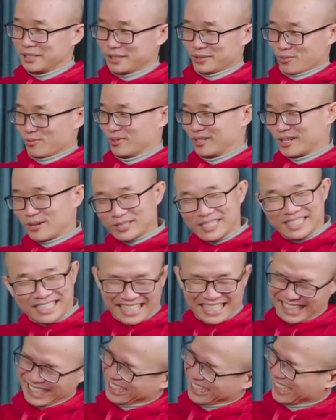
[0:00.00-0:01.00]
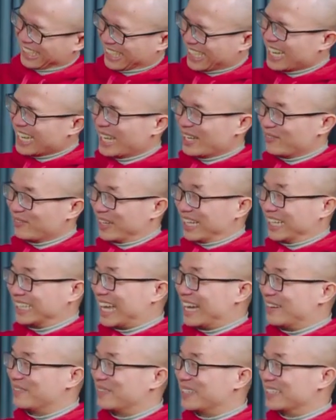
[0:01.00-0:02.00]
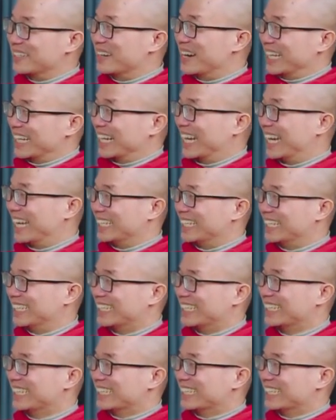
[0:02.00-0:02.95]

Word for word: Có một câu rất là hay, văn ta vợ người chẳng hạn.